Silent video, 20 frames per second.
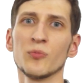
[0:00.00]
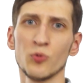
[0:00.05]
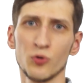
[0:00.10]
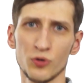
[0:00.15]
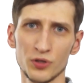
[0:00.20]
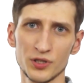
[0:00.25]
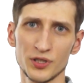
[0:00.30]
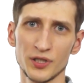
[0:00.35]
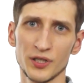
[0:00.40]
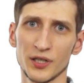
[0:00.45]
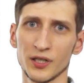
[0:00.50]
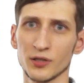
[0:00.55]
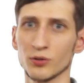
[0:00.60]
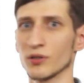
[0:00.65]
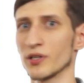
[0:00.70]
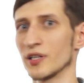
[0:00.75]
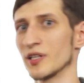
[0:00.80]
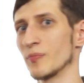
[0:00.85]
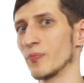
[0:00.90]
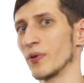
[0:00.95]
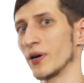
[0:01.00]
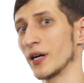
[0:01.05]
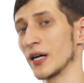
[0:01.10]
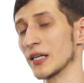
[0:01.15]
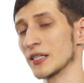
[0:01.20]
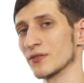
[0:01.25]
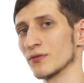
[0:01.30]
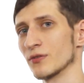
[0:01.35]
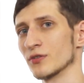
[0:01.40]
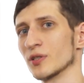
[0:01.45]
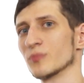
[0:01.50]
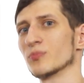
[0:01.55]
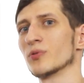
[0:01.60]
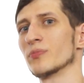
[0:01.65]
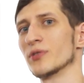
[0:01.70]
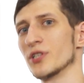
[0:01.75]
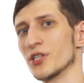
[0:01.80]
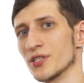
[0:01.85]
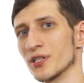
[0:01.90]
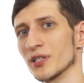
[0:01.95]
эмоции, которые они показывают на
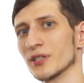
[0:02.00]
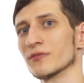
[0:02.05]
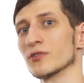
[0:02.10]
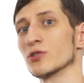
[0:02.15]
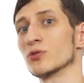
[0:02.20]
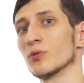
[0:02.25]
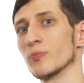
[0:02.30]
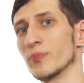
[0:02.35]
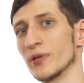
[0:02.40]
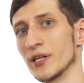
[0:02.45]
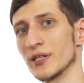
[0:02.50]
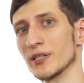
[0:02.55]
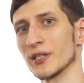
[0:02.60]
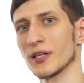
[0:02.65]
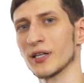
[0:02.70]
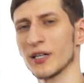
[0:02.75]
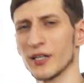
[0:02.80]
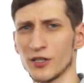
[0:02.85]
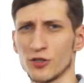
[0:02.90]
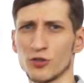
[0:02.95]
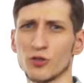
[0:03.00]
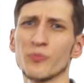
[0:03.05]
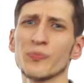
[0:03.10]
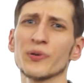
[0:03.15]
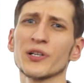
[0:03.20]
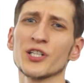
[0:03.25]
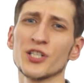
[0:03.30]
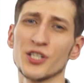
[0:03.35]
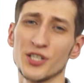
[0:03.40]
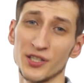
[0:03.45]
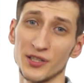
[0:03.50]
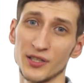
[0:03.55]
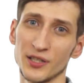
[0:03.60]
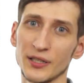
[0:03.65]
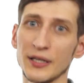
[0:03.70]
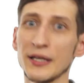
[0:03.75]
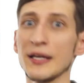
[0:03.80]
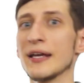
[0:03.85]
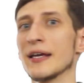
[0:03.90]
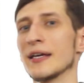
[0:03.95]
публичных выступлениях, хорошо
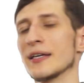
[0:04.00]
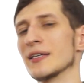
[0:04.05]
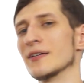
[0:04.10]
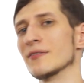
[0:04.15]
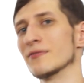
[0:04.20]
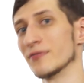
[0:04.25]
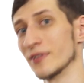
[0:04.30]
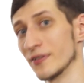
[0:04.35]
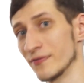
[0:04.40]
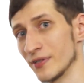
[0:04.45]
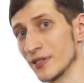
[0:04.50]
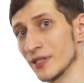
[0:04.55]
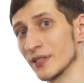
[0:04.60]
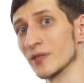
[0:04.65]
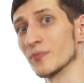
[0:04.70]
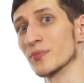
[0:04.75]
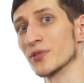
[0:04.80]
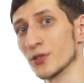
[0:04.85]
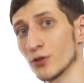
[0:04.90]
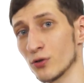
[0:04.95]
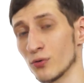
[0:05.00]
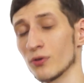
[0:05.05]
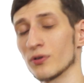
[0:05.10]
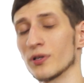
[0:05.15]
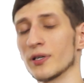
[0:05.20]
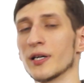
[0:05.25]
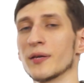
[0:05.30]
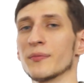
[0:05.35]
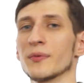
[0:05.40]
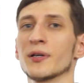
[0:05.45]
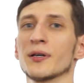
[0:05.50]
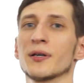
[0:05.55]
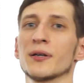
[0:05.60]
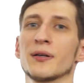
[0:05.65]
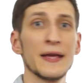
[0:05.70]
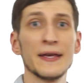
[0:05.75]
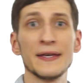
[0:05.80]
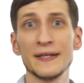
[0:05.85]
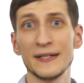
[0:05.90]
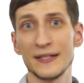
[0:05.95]
просчитаны и выверены психологами.
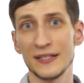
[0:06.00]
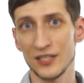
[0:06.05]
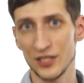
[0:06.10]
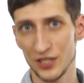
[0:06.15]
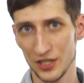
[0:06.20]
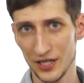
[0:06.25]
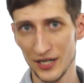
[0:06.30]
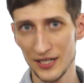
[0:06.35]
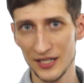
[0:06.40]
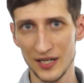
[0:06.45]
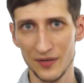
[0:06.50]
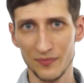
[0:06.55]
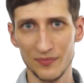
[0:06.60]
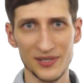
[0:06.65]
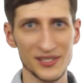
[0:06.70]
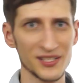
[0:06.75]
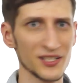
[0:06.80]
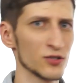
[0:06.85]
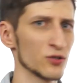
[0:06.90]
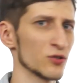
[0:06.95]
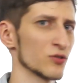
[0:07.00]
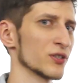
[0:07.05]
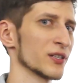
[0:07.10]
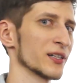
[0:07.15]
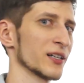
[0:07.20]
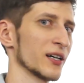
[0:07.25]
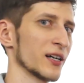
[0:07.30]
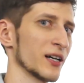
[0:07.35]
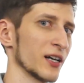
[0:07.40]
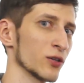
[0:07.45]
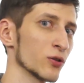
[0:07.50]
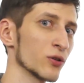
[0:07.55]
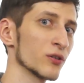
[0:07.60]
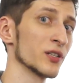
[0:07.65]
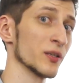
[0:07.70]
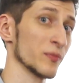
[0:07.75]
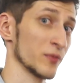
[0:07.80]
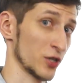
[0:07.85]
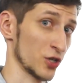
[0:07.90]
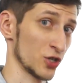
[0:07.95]
Их решения базируются на
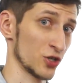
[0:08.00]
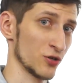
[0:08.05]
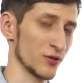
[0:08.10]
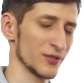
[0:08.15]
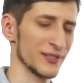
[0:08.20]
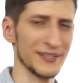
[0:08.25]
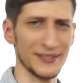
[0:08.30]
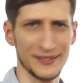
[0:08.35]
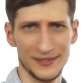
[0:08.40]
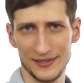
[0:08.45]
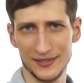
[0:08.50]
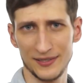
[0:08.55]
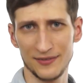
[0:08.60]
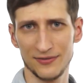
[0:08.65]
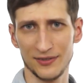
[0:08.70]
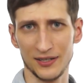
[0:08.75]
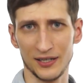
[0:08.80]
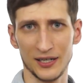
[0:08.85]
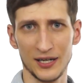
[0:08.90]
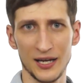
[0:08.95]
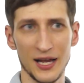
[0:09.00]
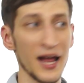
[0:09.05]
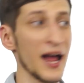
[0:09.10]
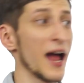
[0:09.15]
холодном расчете и цифрах,